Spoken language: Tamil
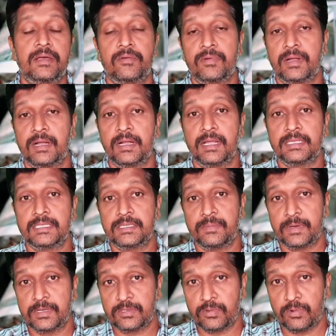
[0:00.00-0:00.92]
இவங்களால்
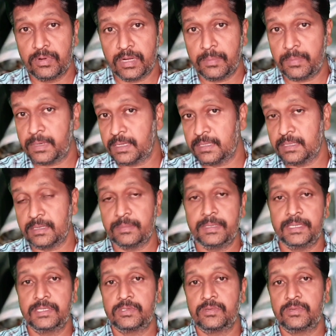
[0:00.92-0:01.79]
லஞ்சமாக சுருட்டப்பட்டது அப்படின்னு